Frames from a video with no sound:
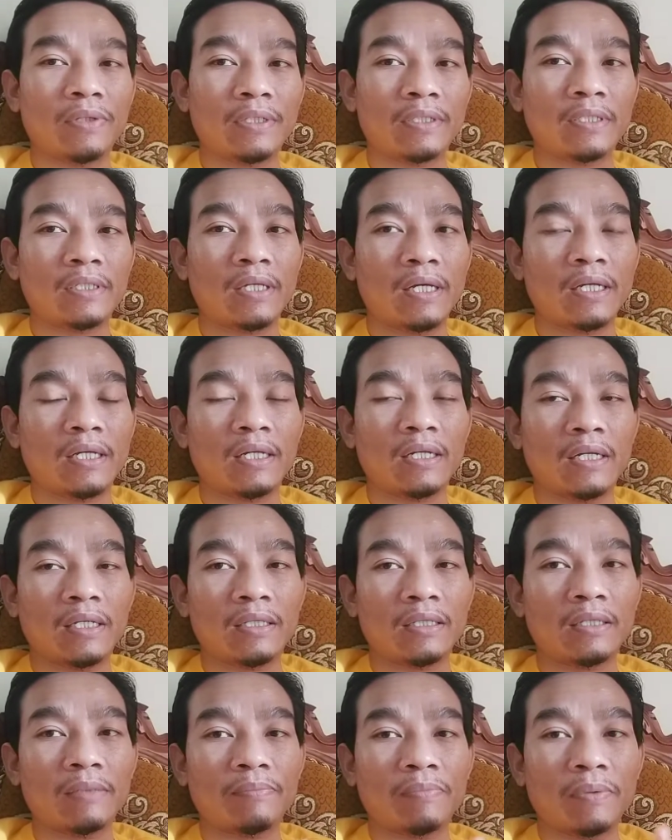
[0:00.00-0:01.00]
Jadi ada
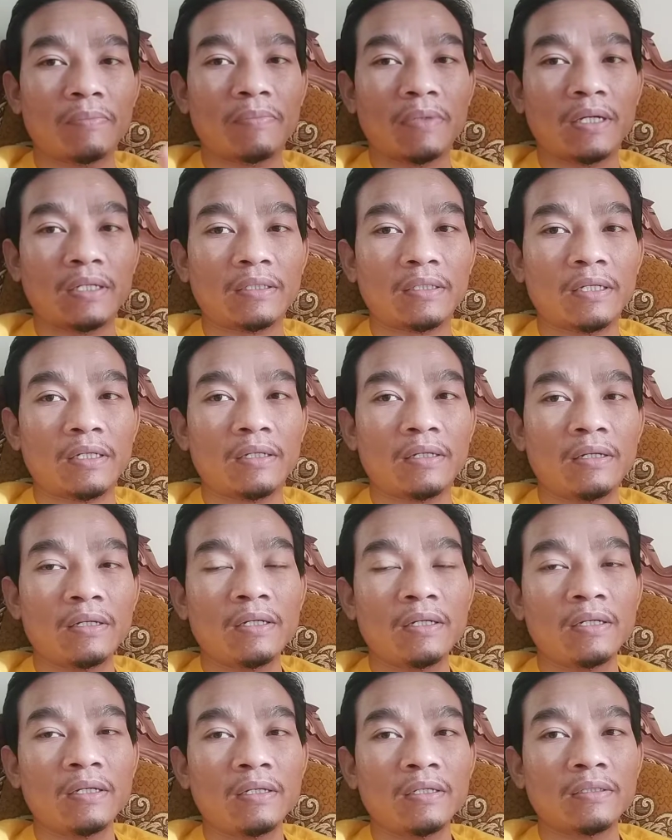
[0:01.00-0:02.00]
nanti pembahasan
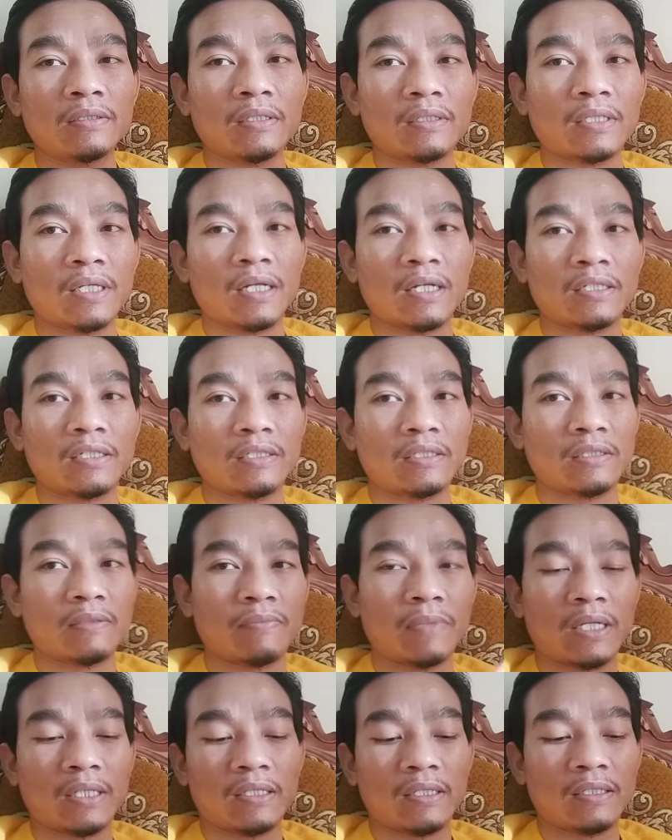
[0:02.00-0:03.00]
secara
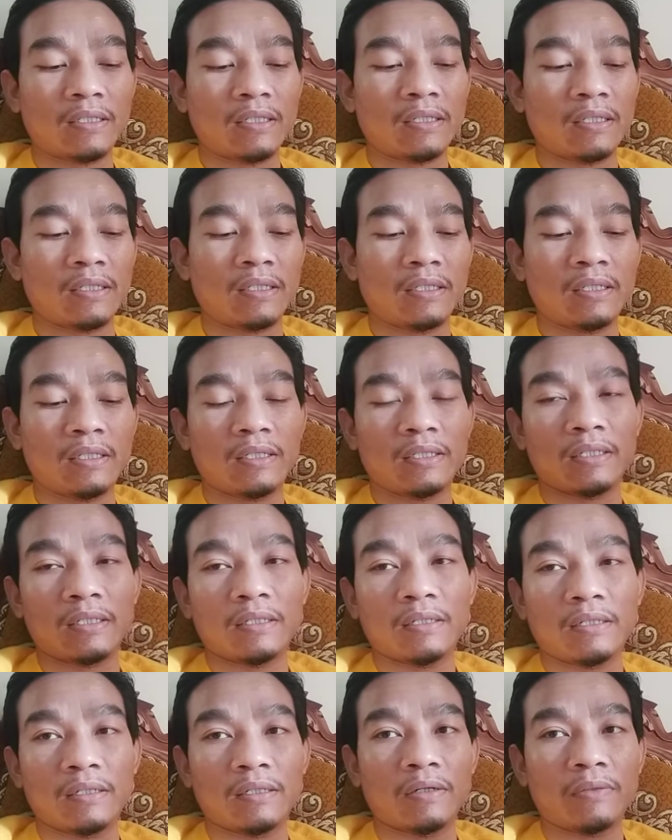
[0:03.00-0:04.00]
sistematisnya di
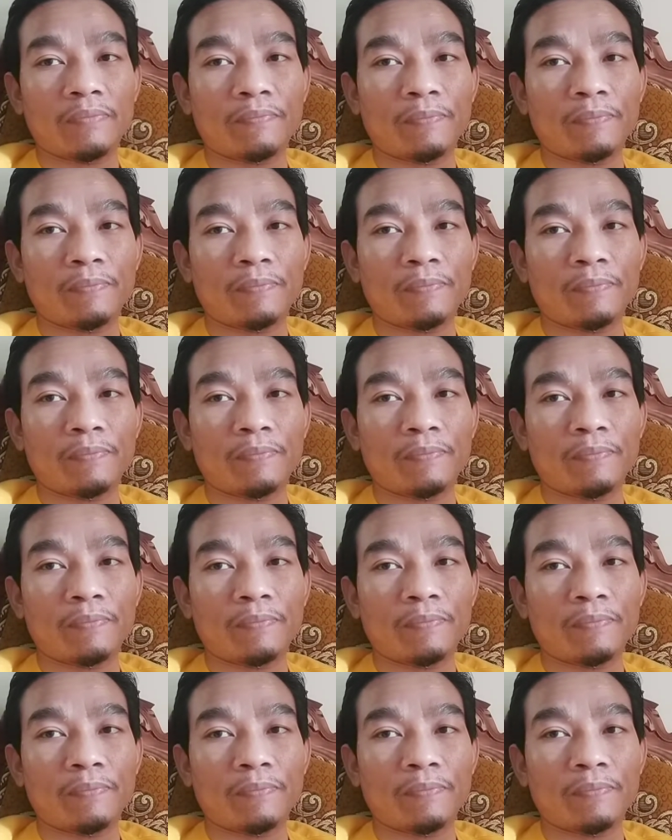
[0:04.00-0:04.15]
uh,